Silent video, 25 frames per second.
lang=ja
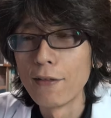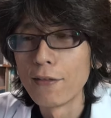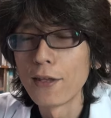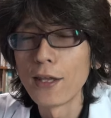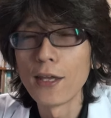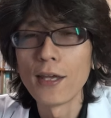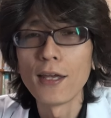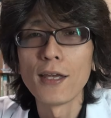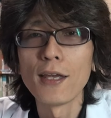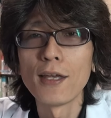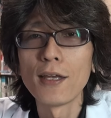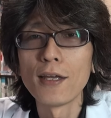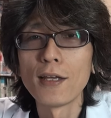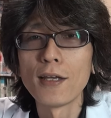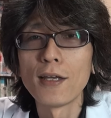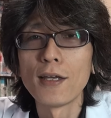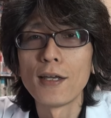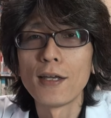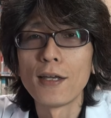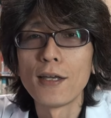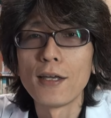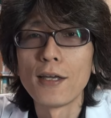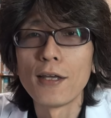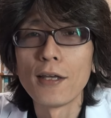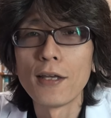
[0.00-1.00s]

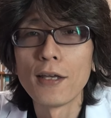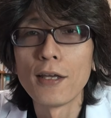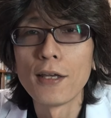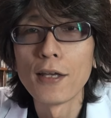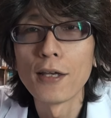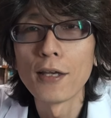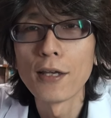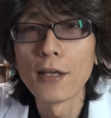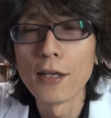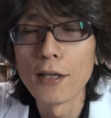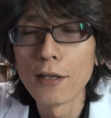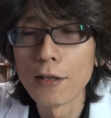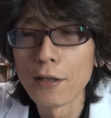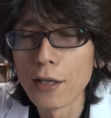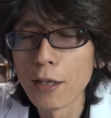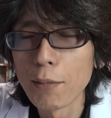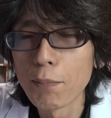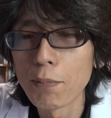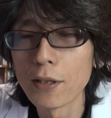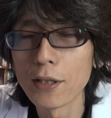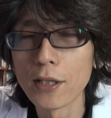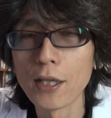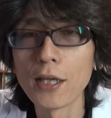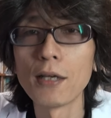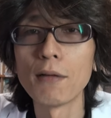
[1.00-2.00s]
で、やっ
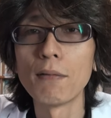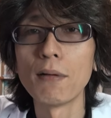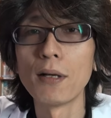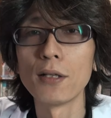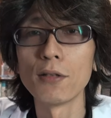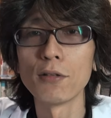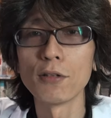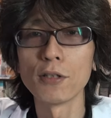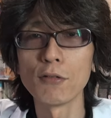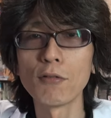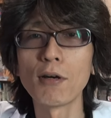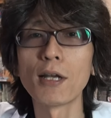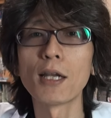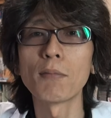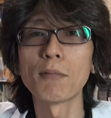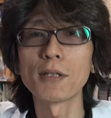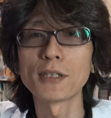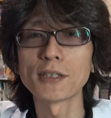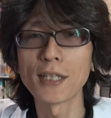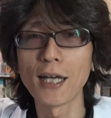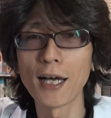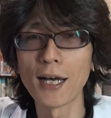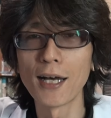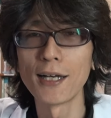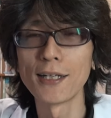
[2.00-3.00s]
ぱね、あの、言われま
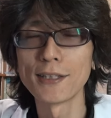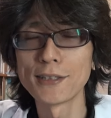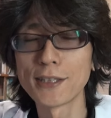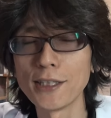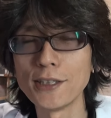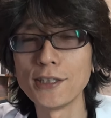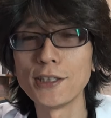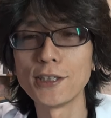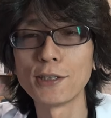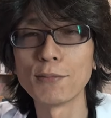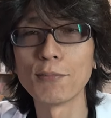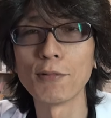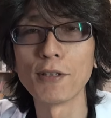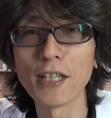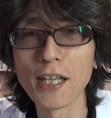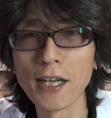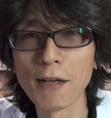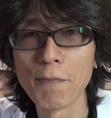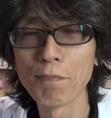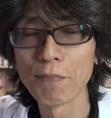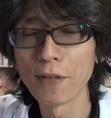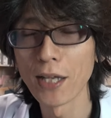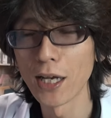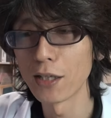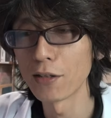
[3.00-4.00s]
した。先日も
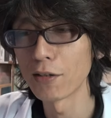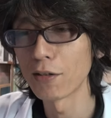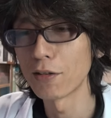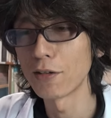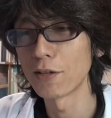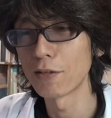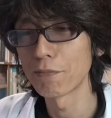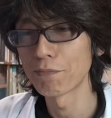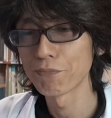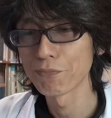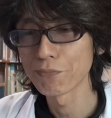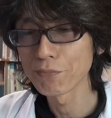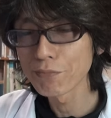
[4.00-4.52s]
ね、あの、